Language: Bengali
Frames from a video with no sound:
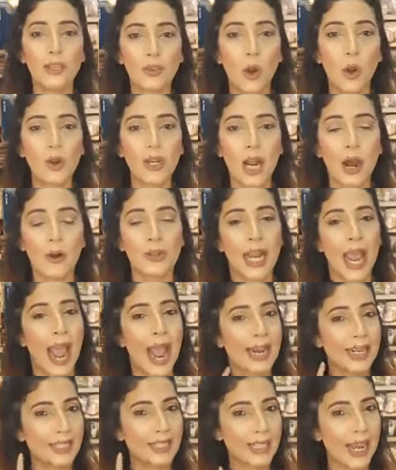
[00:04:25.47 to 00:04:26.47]
সোল্ড আউট
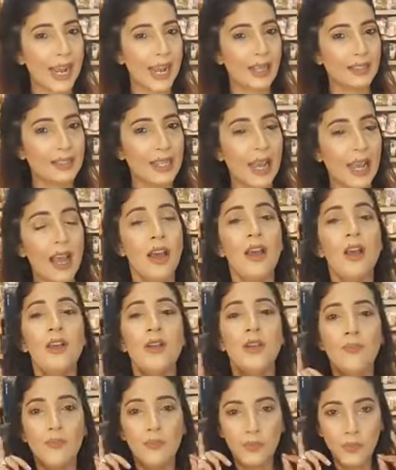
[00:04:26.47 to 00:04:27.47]
একটাই আছে
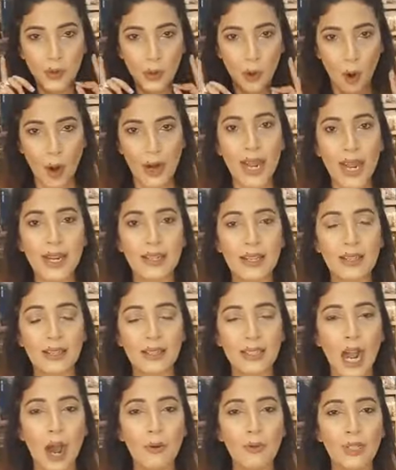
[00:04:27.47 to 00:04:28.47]
অনেক
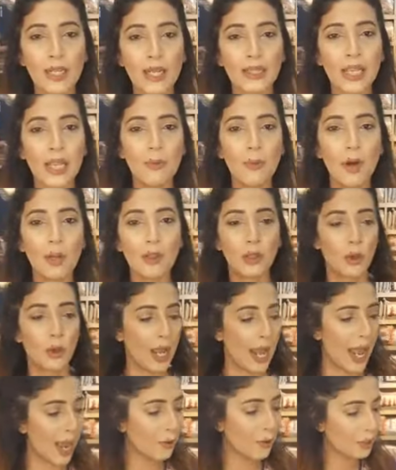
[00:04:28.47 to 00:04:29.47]
ডিসকাউন্টে দিব তো
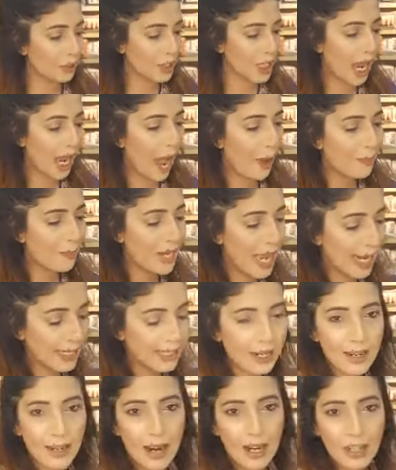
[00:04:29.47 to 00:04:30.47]
এই হচ্ছে আমি
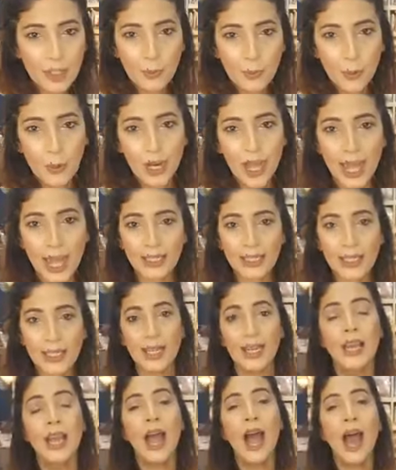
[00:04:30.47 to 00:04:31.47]
একটা লার্জ পরে আছি
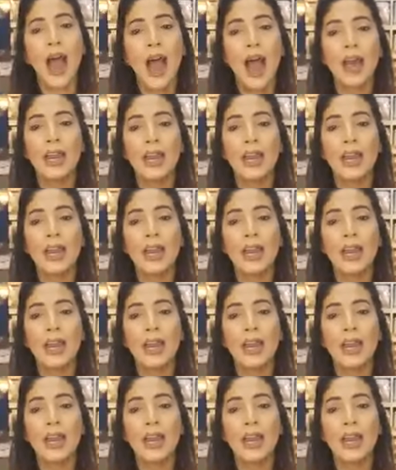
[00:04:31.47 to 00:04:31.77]
আর